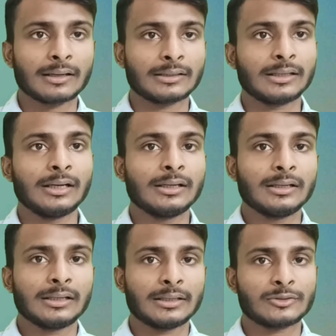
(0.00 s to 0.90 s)
रखा
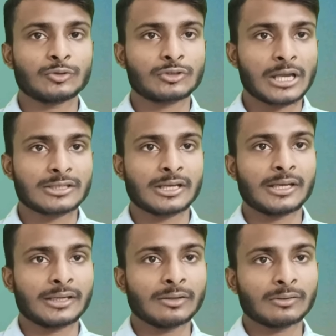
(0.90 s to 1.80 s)
था जो चाचा
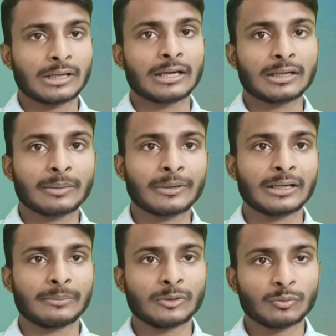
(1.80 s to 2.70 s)
हैं कागरा
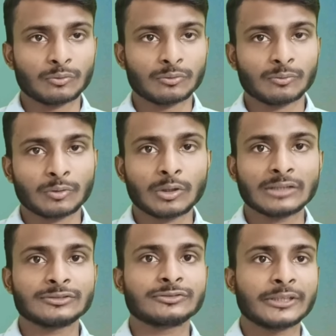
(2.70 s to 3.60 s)
पारा में उन वो
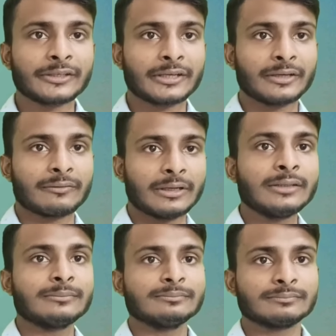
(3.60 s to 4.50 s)
असिस्टेंट ग्रेड
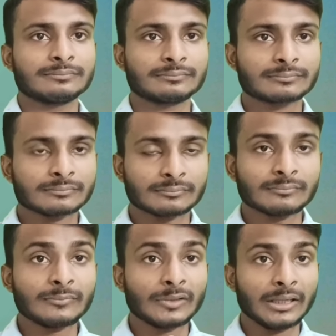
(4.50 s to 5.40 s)
वन
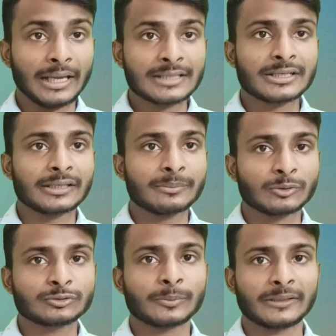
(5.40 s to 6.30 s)
एच की
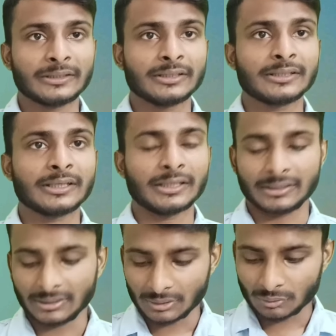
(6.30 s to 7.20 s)
पोस्ट पर ही हैं ठीक है
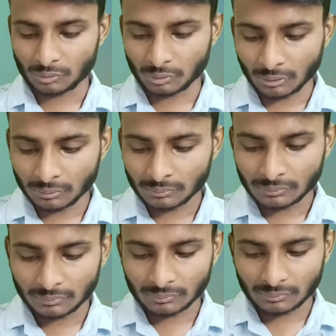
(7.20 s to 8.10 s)
तो
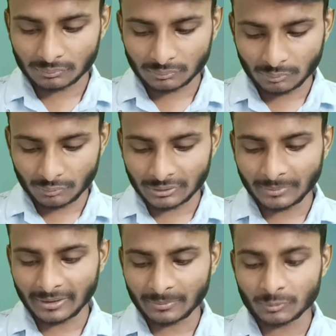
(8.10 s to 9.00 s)
उनसे
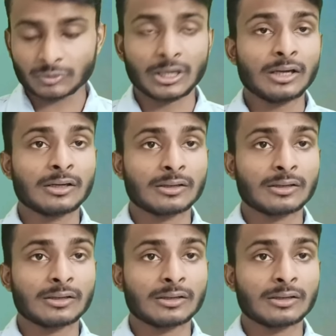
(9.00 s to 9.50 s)
ही मैंने पूछा